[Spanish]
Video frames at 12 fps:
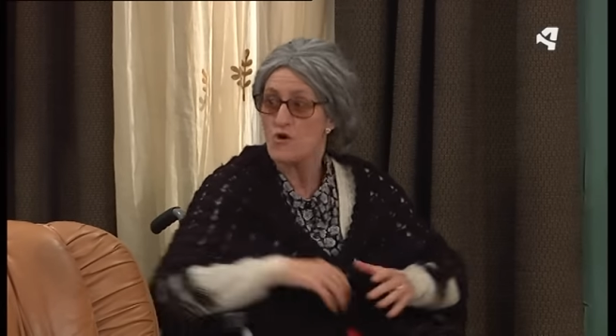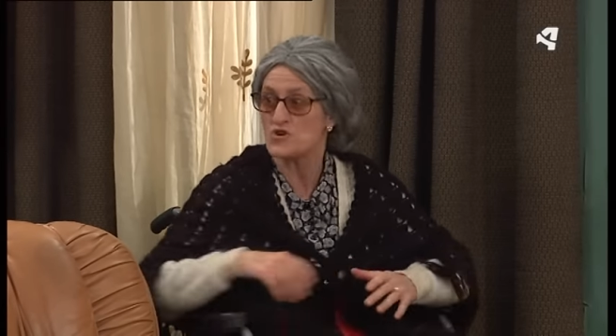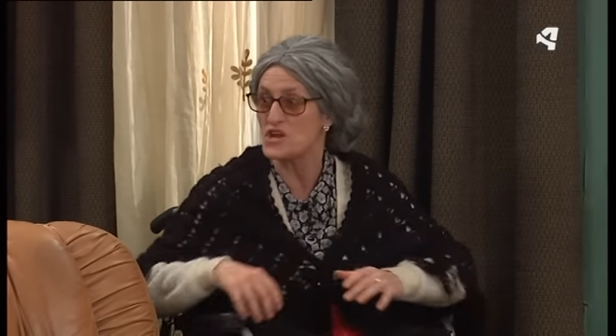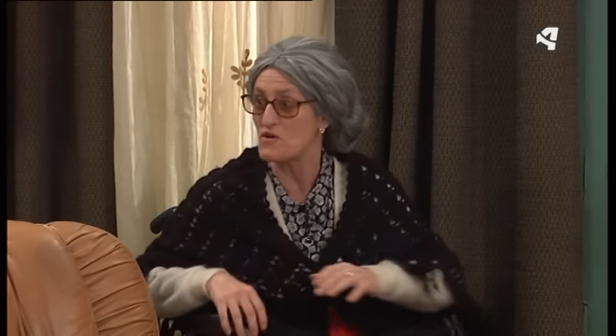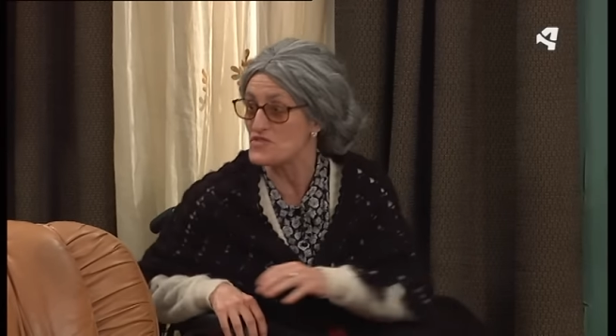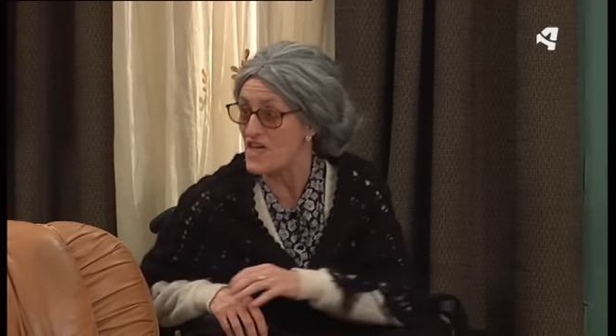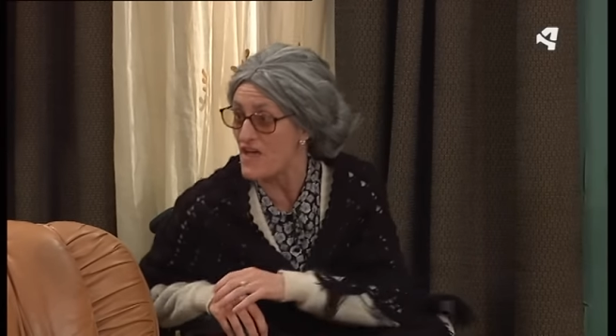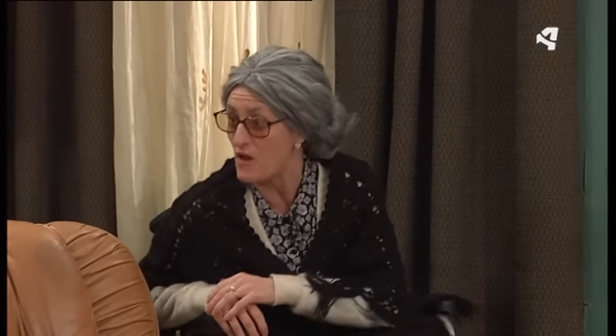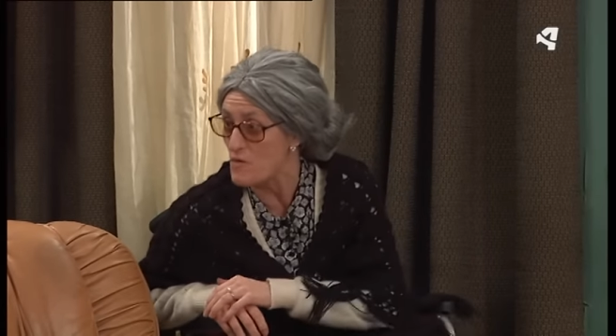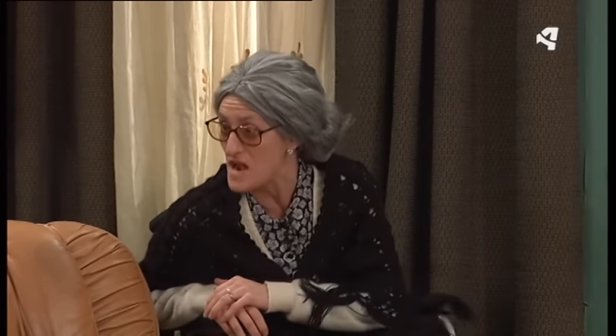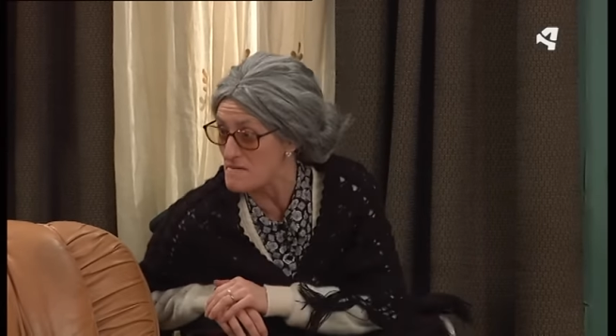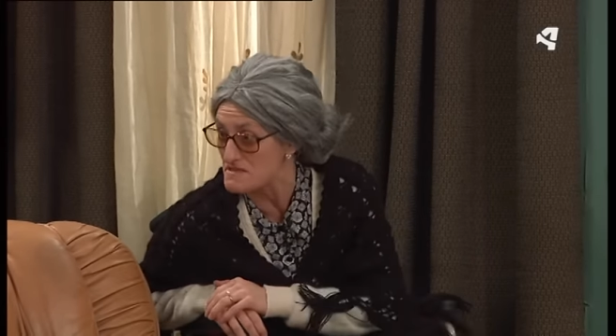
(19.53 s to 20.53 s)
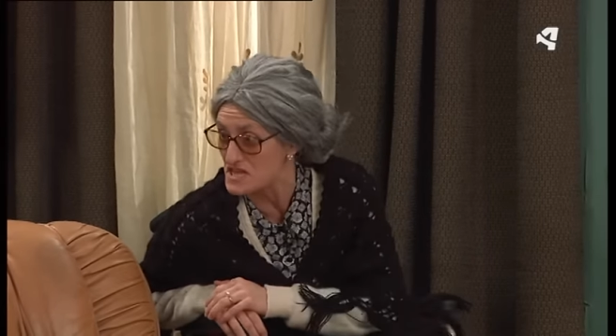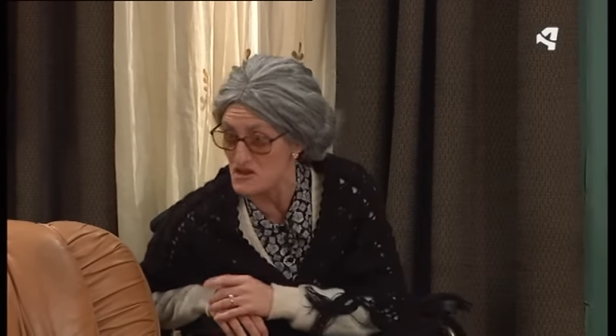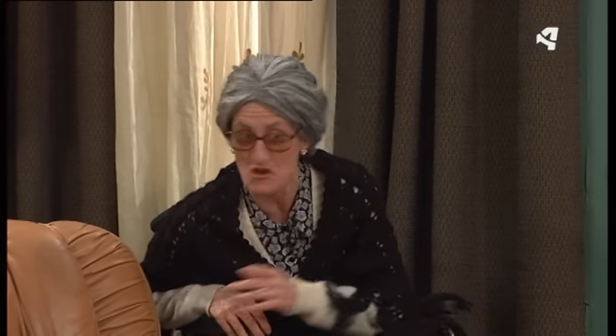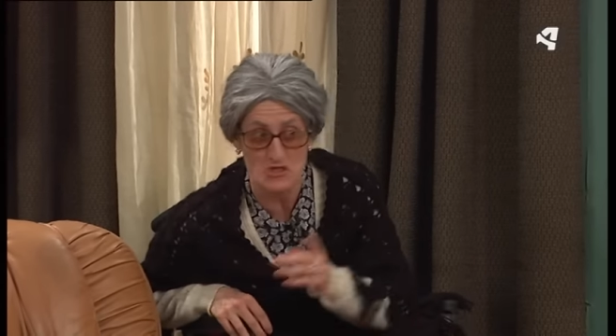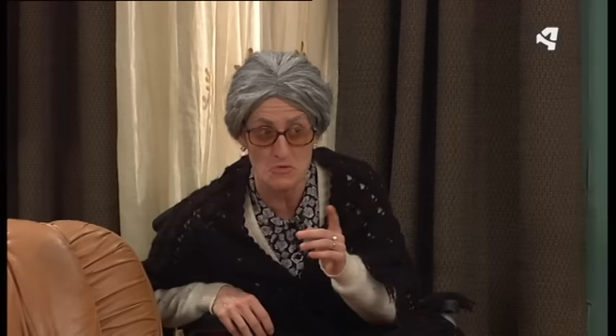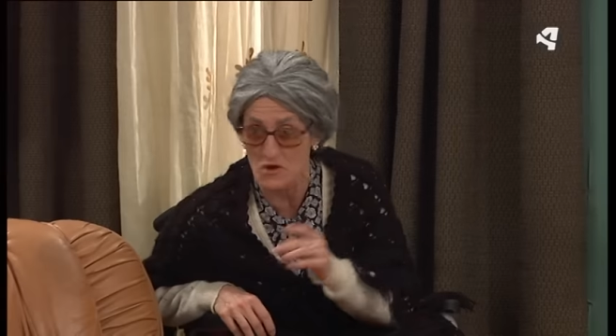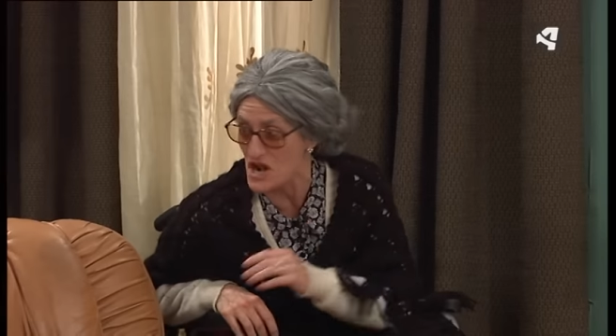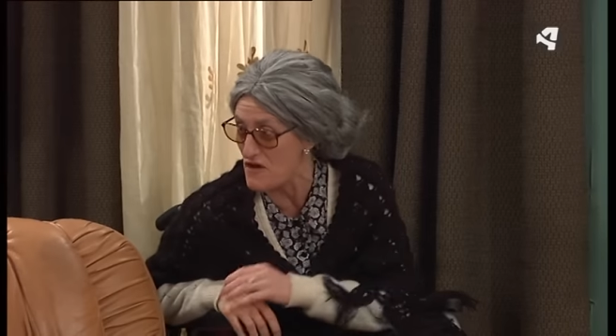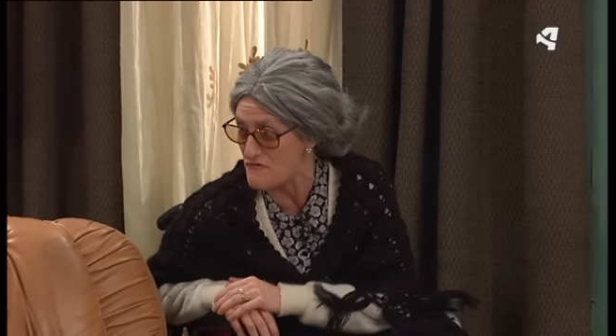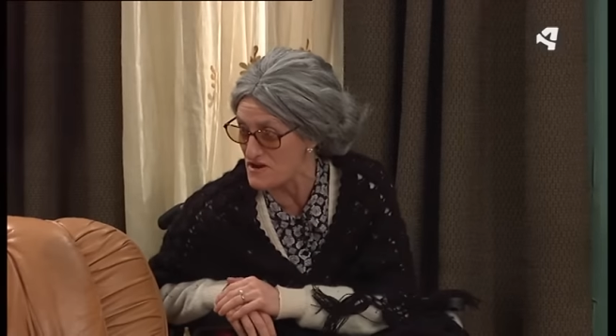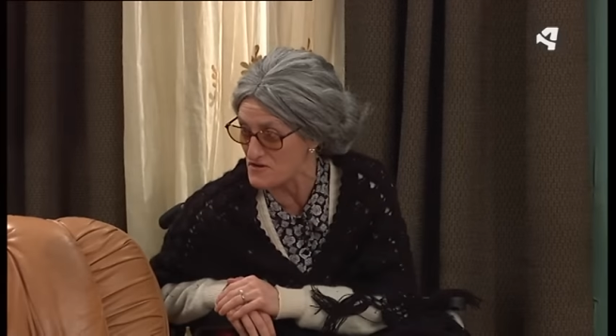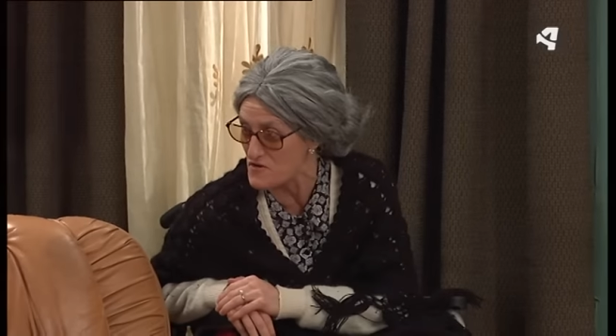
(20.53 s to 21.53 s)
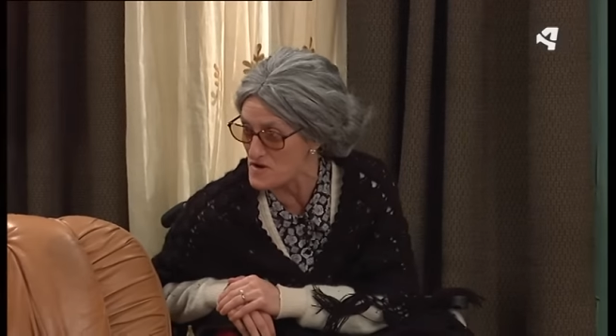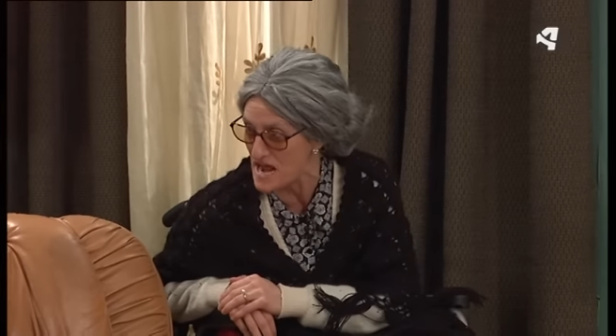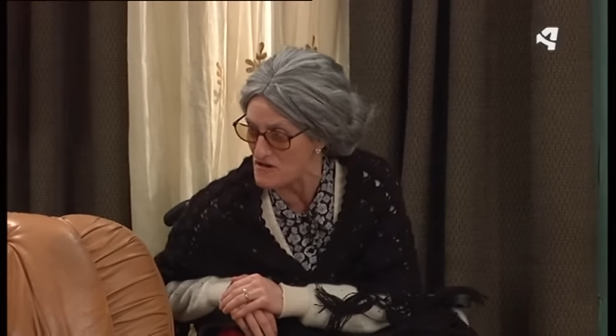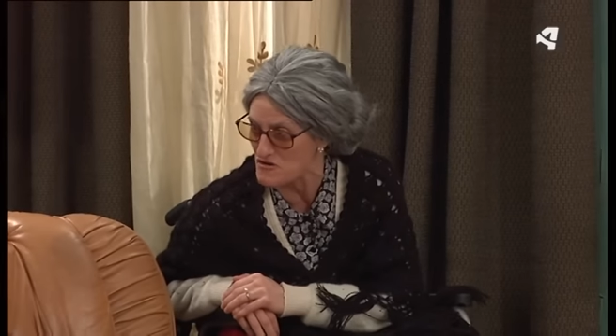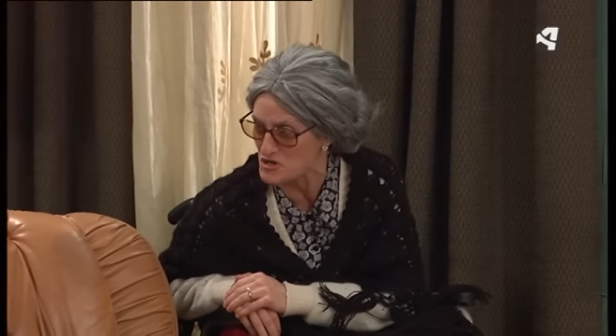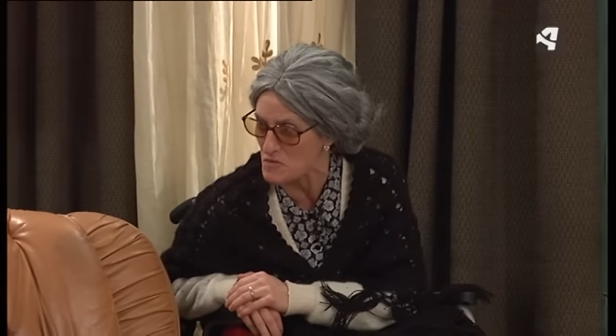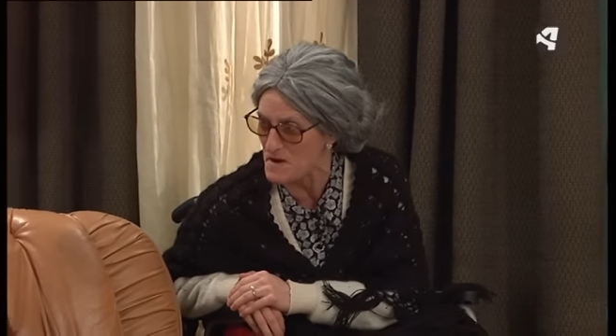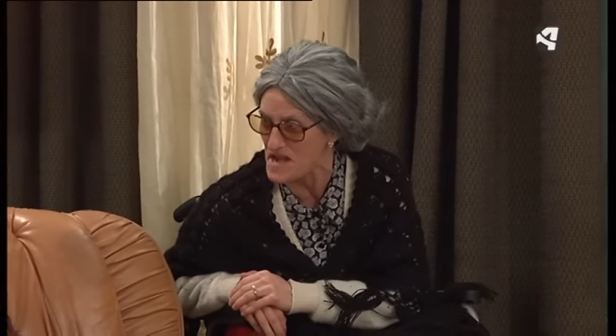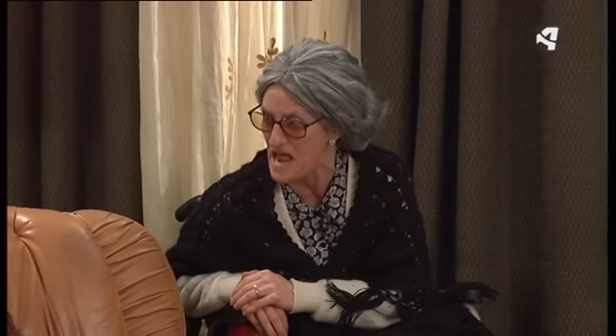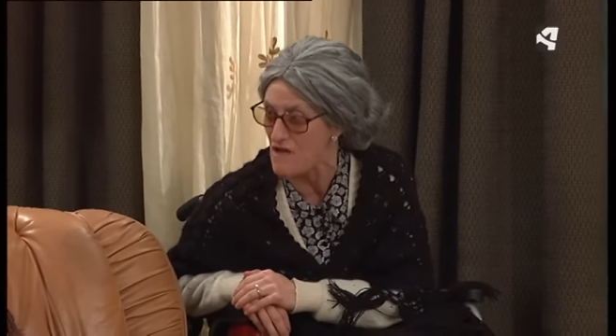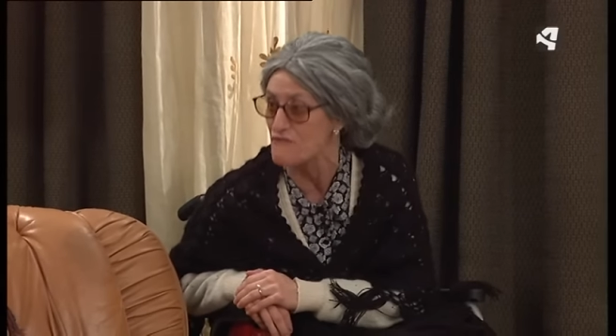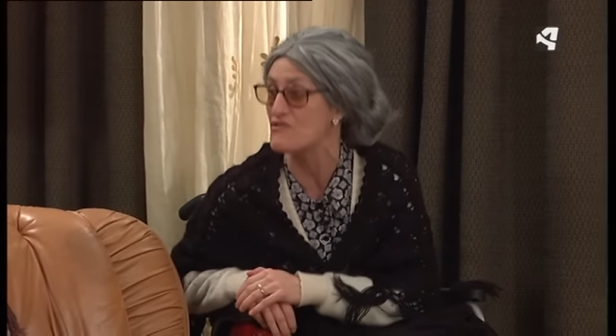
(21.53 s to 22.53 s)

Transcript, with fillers: ¿Os he contado alguna vez que yo tuve una afer con Carlos Sobera?